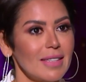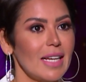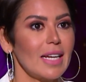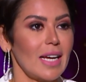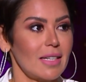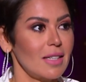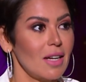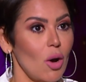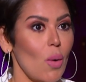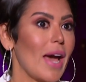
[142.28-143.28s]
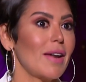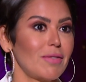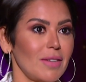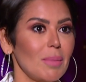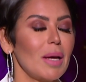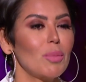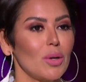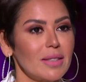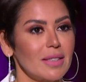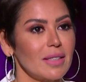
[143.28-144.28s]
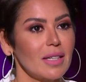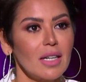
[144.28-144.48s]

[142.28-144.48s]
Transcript: يعني هو عارف انا بحبه قد ايه